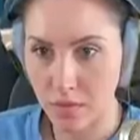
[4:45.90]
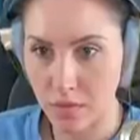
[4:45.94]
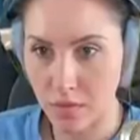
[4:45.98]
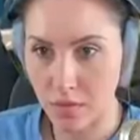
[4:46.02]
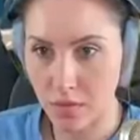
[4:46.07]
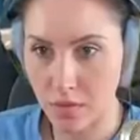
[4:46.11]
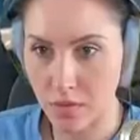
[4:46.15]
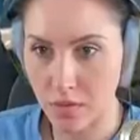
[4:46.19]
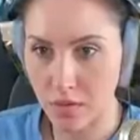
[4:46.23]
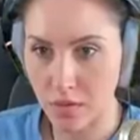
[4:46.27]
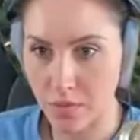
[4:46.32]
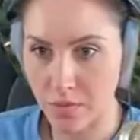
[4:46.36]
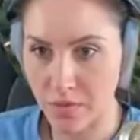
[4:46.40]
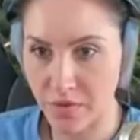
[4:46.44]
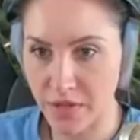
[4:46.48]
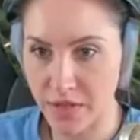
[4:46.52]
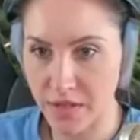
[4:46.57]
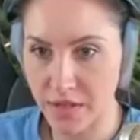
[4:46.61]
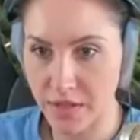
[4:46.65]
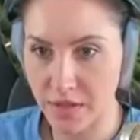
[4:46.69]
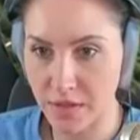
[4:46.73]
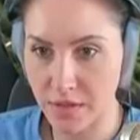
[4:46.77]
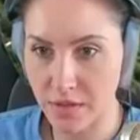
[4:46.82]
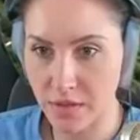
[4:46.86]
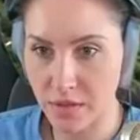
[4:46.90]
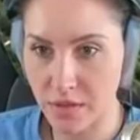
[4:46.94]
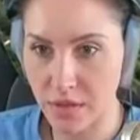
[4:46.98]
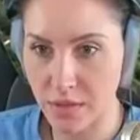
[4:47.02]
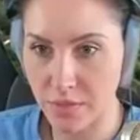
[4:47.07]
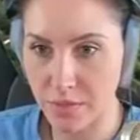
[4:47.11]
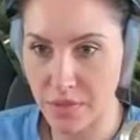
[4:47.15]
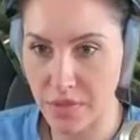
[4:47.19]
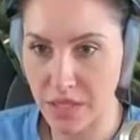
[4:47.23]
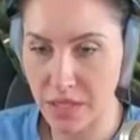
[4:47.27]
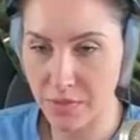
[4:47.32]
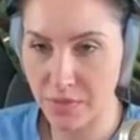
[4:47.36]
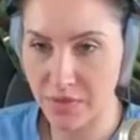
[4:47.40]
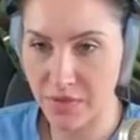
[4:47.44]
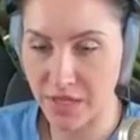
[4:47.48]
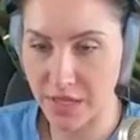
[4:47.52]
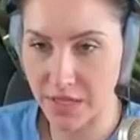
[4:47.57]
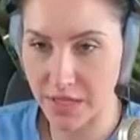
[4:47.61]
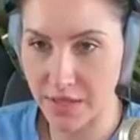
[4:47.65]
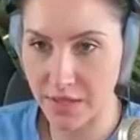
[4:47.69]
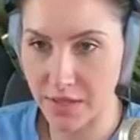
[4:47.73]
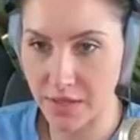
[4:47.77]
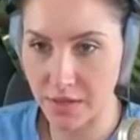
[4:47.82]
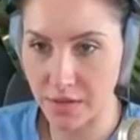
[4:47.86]
Oh, eine Pflanze. Eine
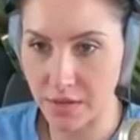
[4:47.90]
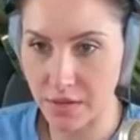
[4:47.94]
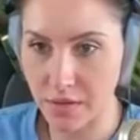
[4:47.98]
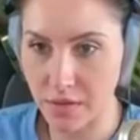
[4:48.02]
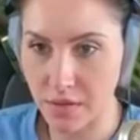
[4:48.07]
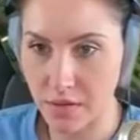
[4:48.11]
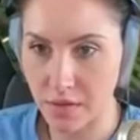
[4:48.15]
Ming-Pflanze.